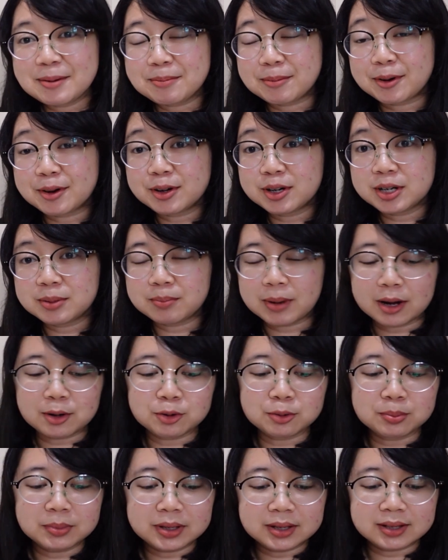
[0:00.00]
mohon
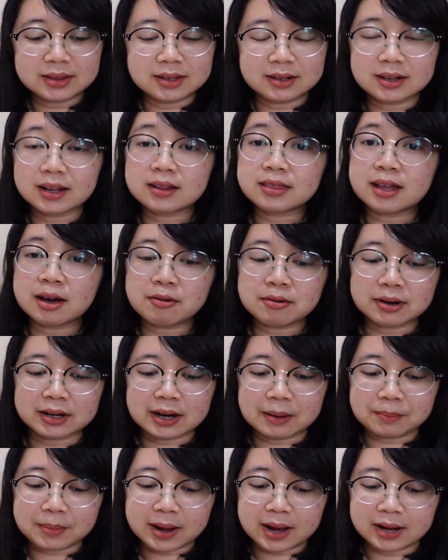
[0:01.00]
dimaklumi tidak tahu
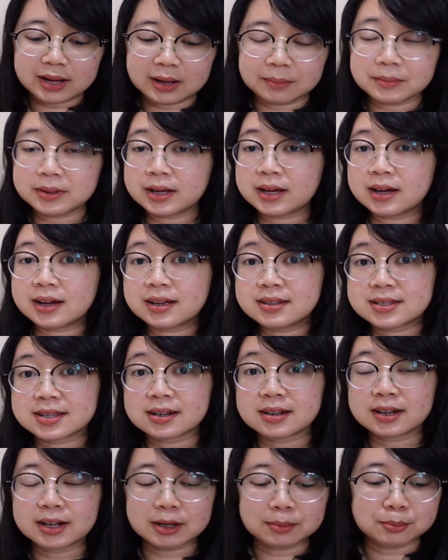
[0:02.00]
kenapa ayamnya
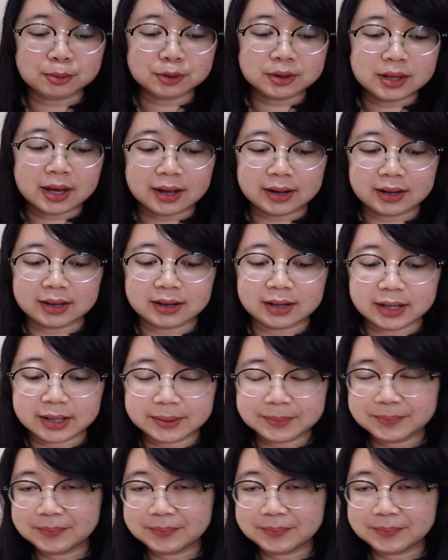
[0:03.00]
jadi ribut hari ini.